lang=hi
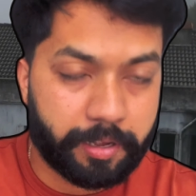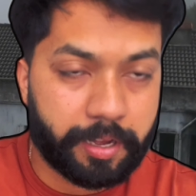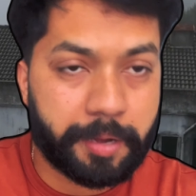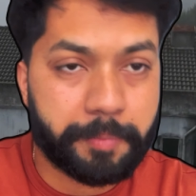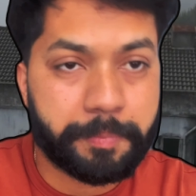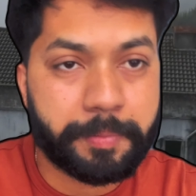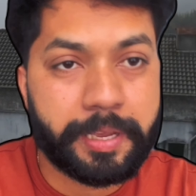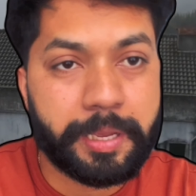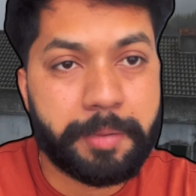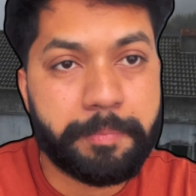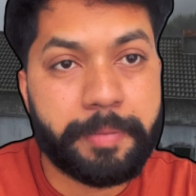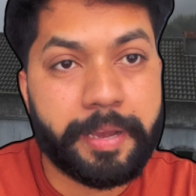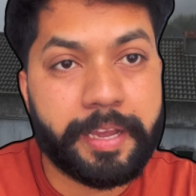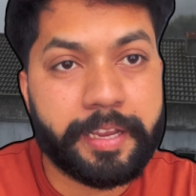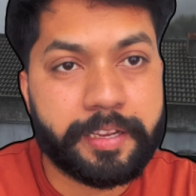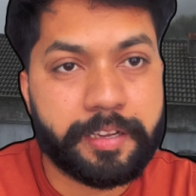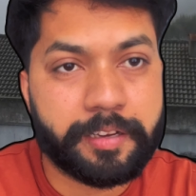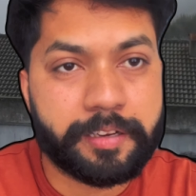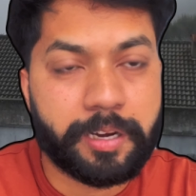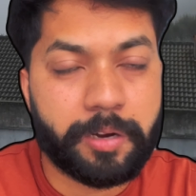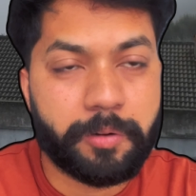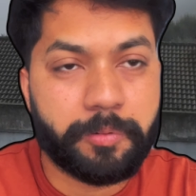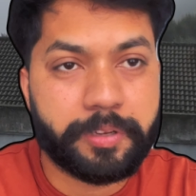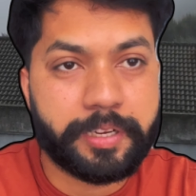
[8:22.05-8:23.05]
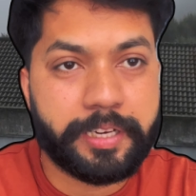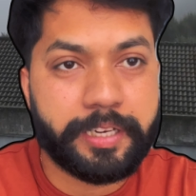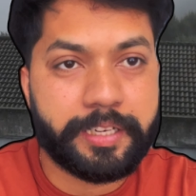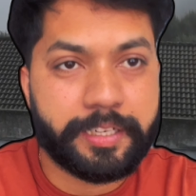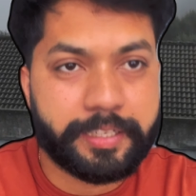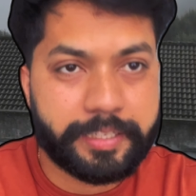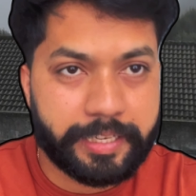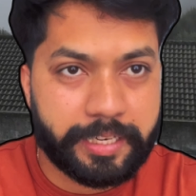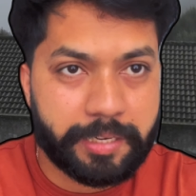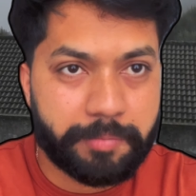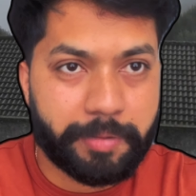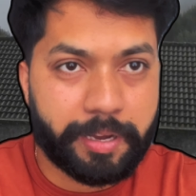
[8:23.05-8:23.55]
आपकी बैंक अकाउंट की
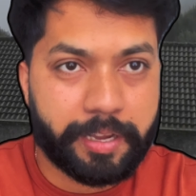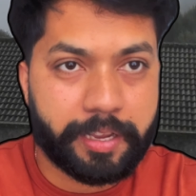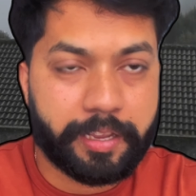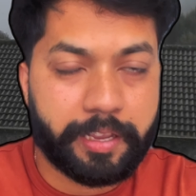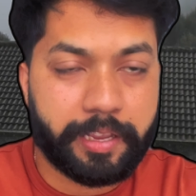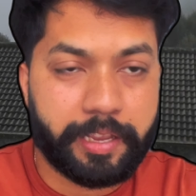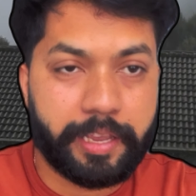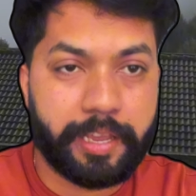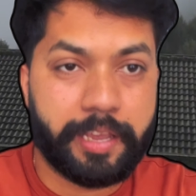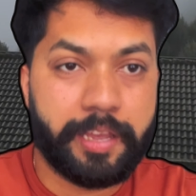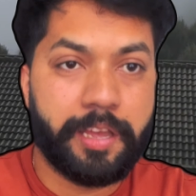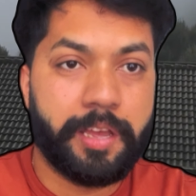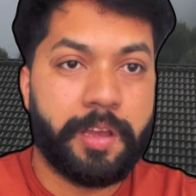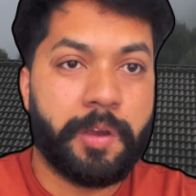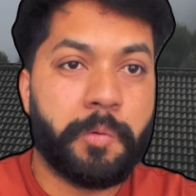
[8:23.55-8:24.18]
डिटेल मांगेंगे